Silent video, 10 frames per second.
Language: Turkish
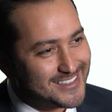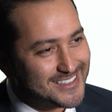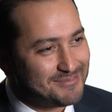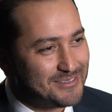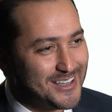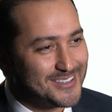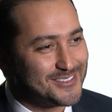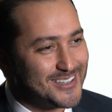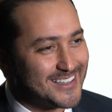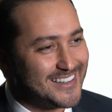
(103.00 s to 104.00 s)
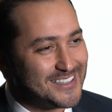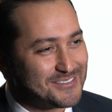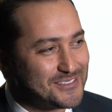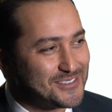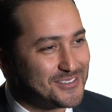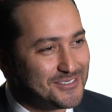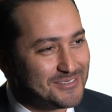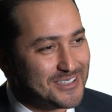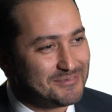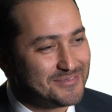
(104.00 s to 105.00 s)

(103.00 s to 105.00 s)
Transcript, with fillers: için biraz uzaklaşmış durumdayım.